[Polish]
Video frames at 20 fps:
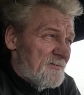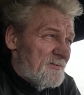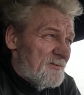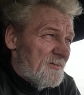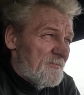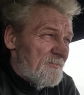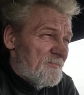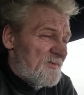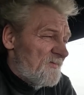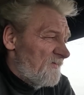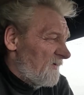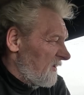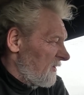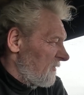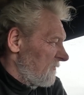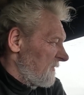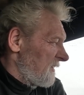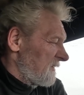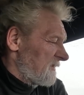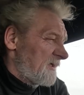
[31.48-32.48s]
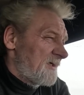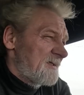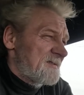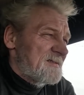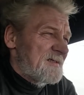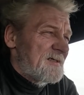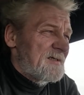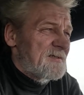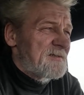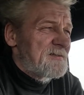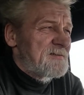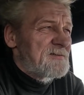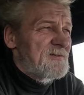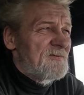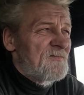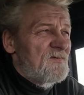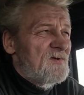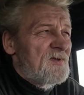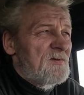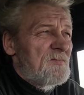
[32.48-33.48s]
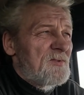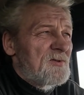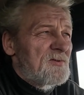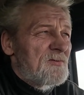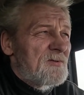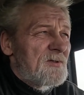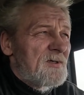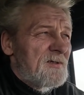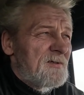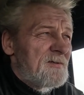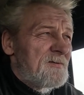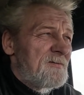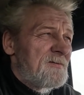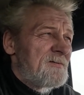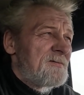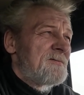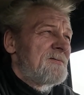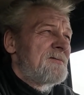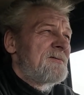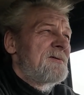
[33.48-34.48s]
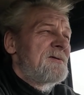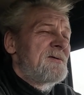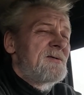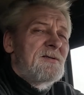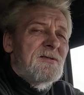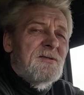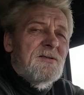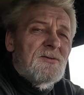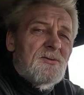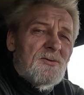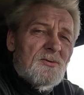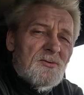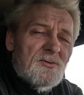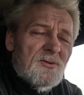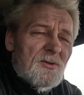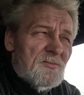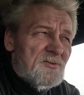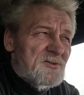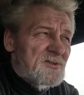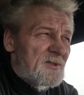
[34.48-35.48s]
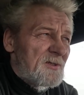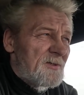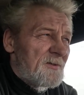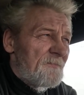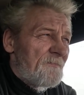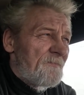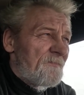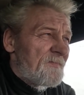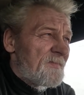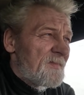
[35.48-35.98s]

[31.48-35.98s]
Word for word: no, bywają na trasach. Są firmy, które trudnią się